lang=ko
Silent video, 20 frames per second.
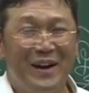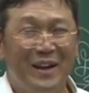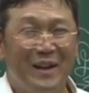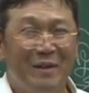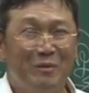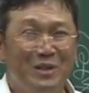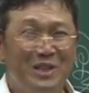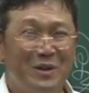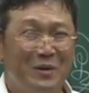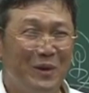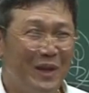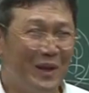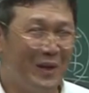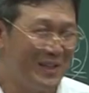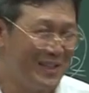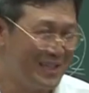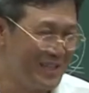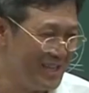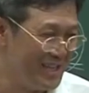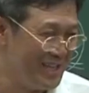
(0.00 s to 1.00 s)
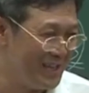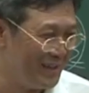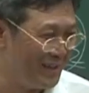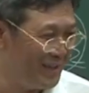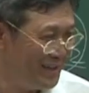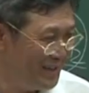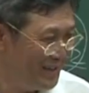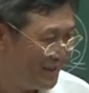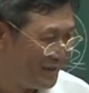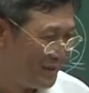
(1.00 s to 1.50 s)
문자 보내고 있어요.
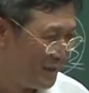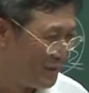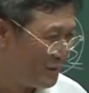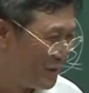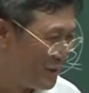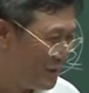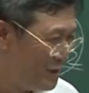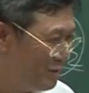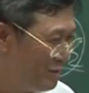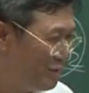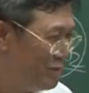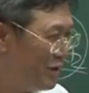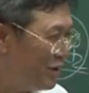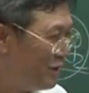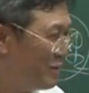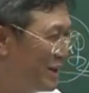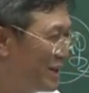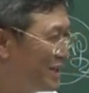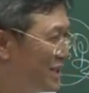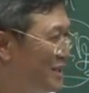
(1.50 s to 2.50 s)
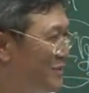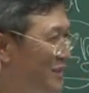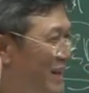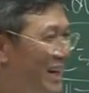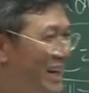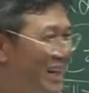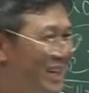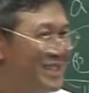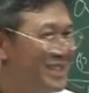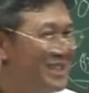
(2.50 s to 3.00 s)
그래, 그, 그분이 얼마나
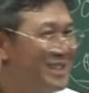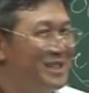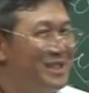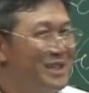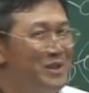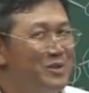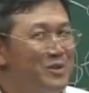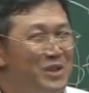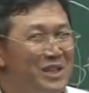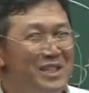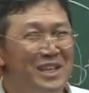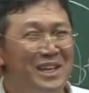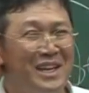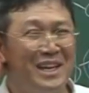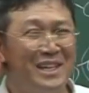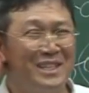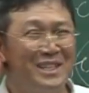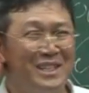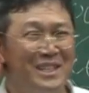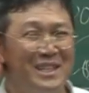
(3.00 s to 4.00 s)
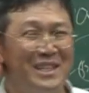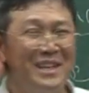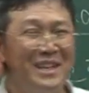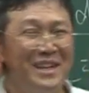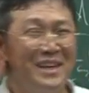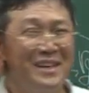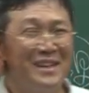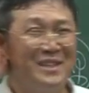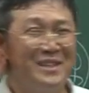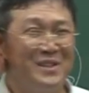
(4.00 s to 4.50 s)
실망하겠어요. 진주에서 여기까지,
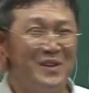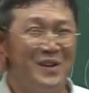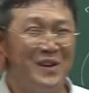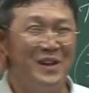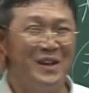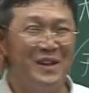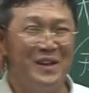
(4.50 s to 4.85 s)
그죠?